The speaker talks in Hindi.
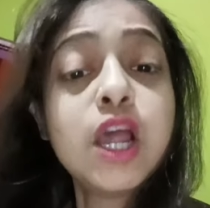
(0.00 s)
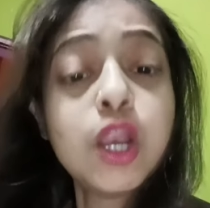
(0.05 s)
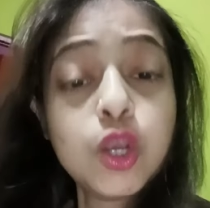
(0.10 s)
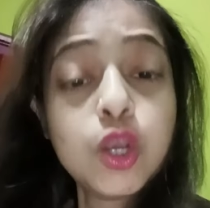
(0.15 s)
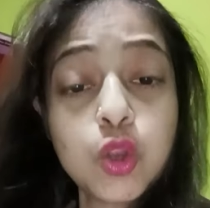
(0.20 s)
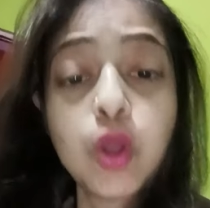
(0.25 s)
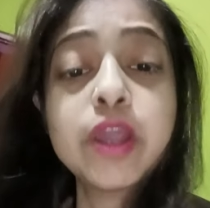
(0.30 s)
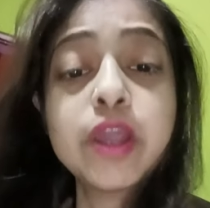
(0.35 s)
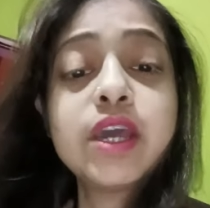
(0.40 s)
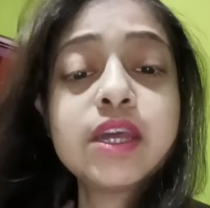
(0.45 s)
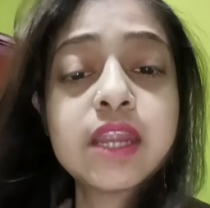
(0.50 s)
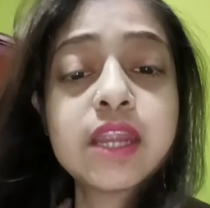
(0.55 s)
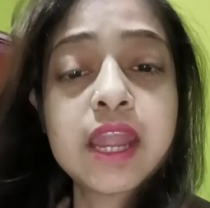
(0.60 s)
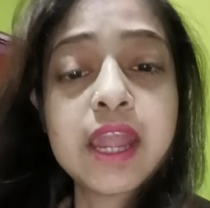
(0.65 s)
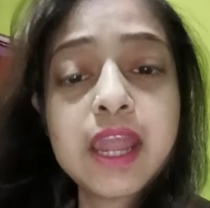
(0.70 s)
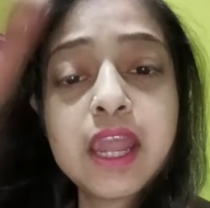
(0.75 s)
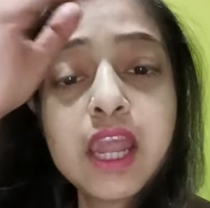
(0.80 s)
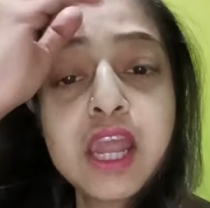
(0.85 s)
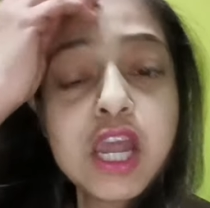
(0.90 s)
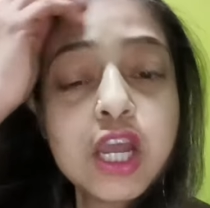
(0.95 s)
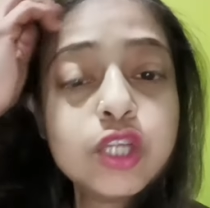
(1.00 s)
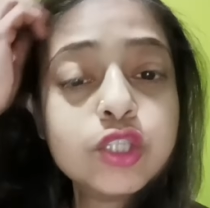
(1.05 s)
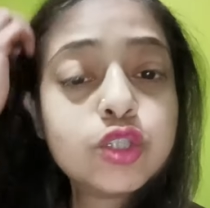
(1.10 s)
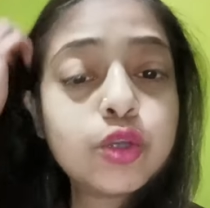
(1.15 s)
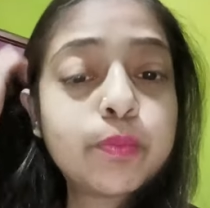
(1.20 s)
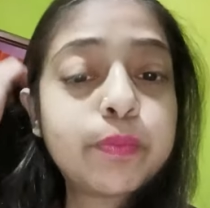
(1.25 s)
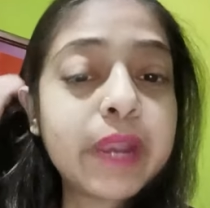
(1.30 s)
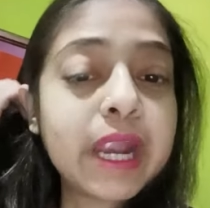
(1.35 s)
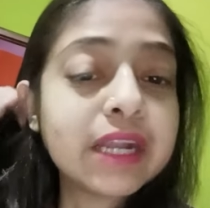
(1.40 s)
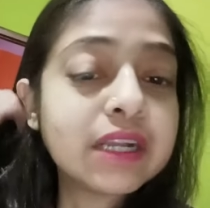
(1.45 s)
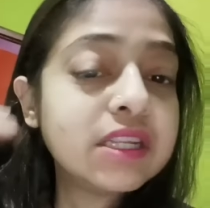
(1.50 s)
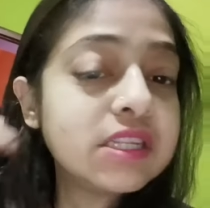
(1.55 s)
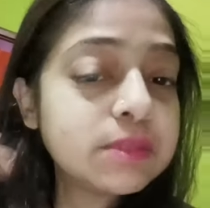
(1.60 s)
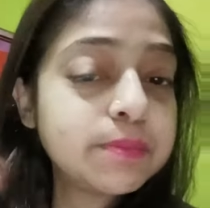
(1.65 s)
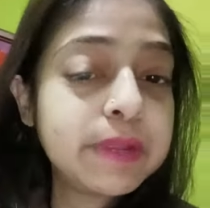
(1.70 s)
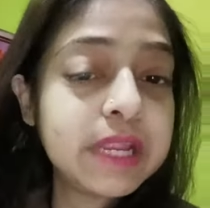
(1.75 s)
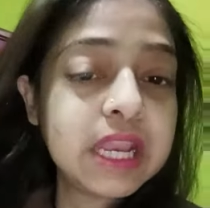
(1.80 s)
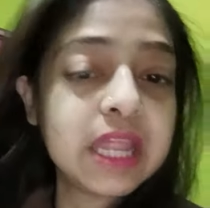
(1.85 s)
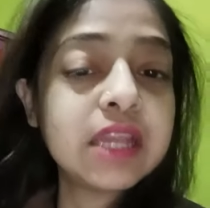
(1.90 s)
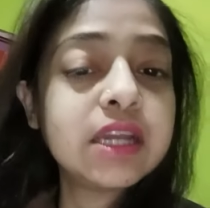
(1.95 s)
लॉयर है जो प्रैक्टिस
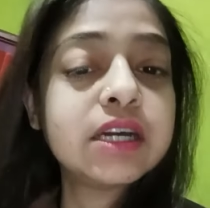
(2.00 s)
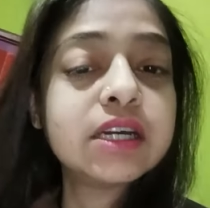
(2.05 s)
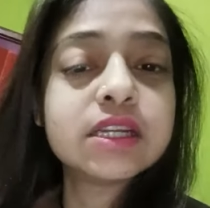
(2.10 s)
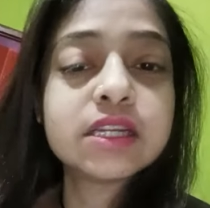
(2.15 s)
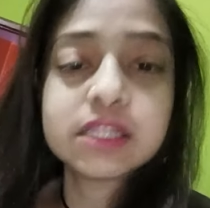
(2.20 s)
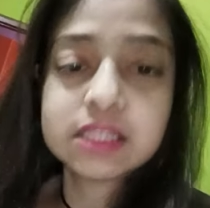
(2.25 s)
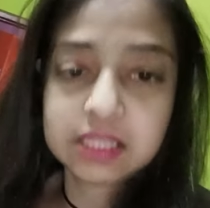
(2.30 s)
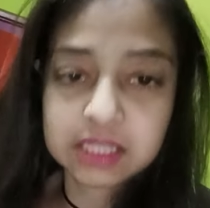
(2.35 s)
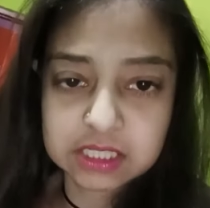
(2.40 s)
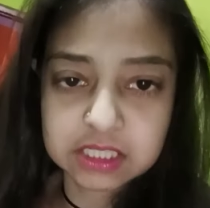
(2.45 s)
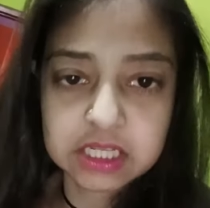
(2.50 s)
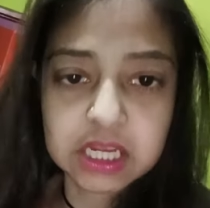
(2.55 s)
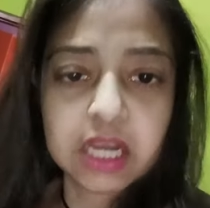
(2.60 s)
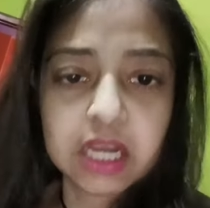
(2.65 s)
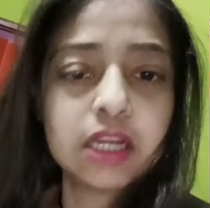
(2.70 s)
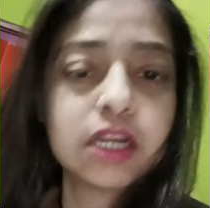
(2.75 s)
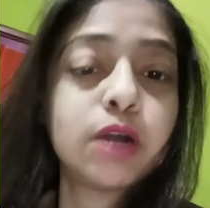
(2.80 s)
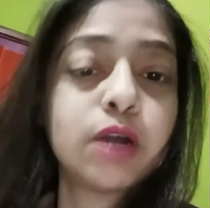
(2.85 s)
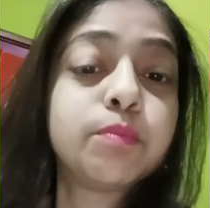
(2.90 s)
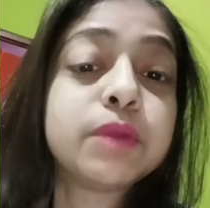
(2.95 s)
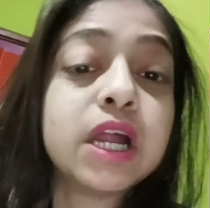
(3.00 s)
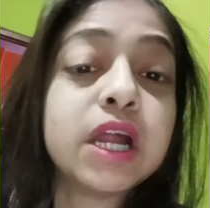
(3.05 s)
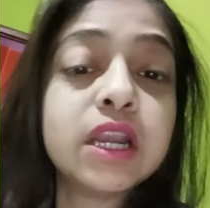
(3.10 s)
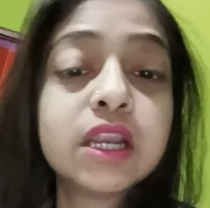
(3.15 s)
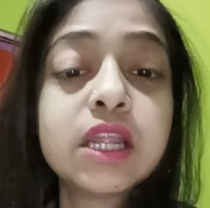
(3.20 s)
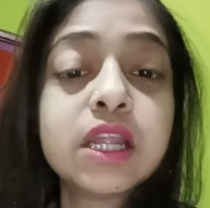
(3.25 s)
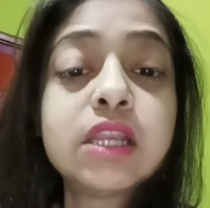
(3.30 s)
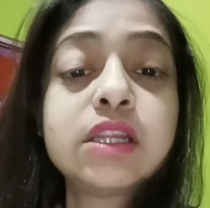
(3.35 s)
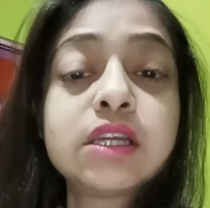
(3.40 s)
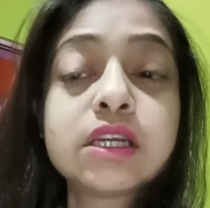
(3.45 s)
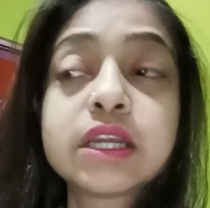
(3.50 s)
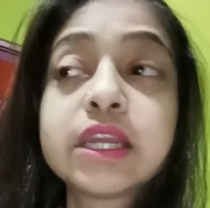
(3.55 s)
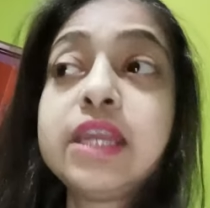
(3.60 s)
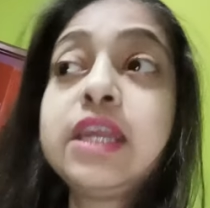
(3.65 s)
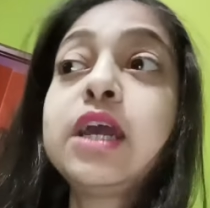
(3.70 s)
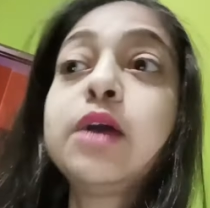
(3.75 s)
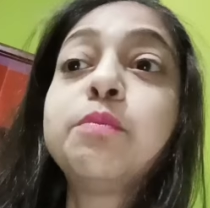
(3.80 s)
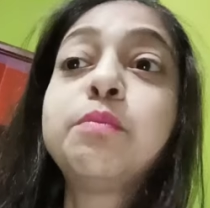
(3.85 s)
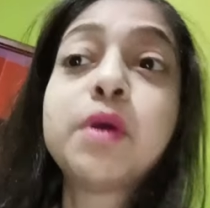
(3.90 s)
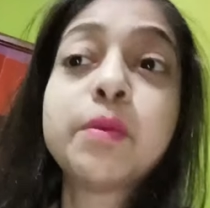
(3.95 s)
भी नहीं कर रही थी अचानक अब करने लगी
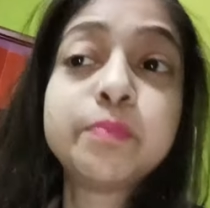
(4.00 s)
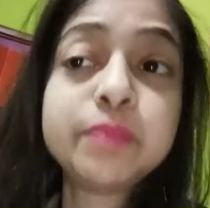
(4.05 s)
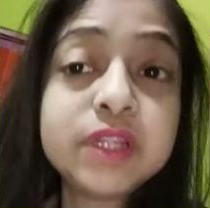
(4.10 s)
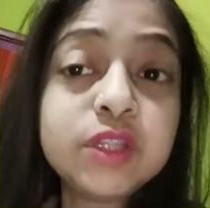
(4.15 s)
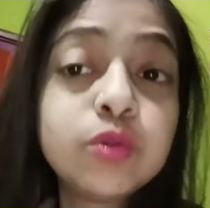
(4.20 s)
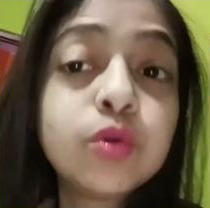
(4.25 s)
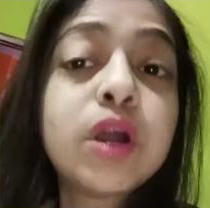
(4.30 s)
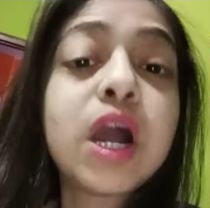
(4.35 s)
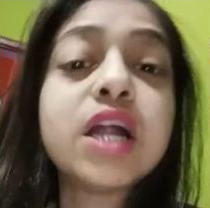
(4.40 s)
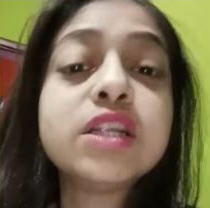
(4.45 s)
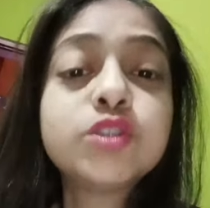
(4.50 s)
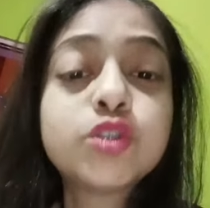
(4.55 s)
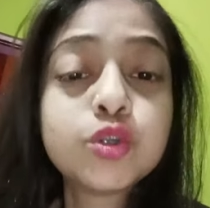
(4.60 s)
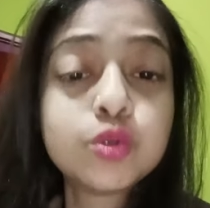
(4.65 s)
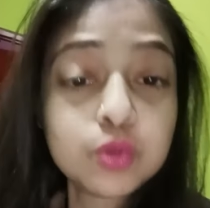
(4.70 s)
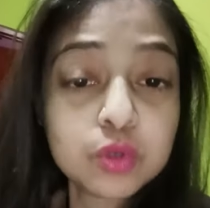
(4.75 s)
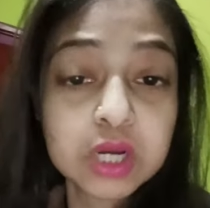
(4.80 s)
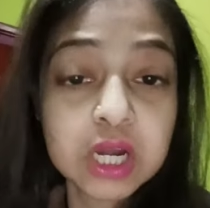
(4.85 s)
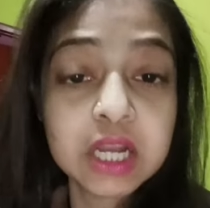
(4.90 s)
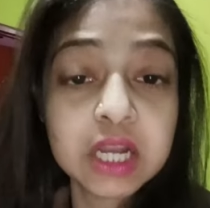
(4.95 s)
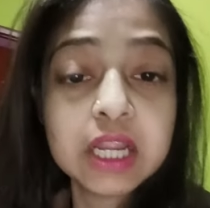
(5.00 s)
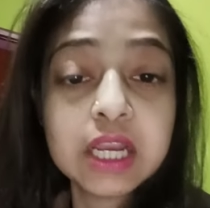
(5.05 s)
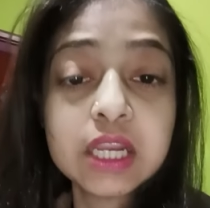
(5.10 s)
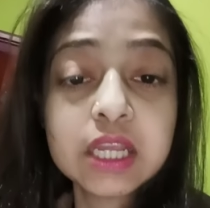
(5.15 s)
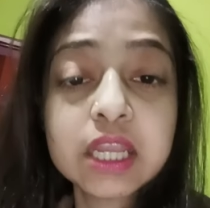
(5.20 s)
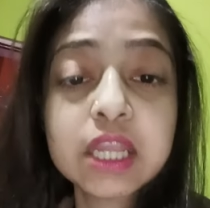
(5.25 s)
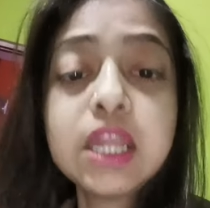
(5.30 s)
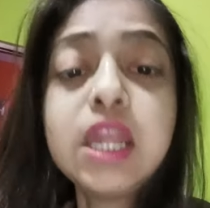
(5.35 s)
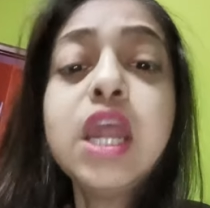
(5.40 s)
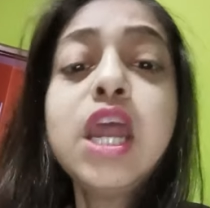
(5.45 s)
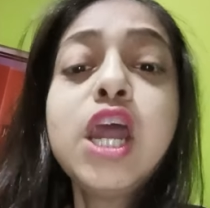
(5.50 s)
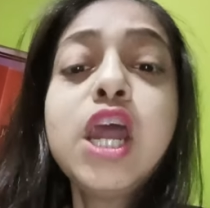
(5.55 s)
अब अपनी दुकान शुरू करने लगी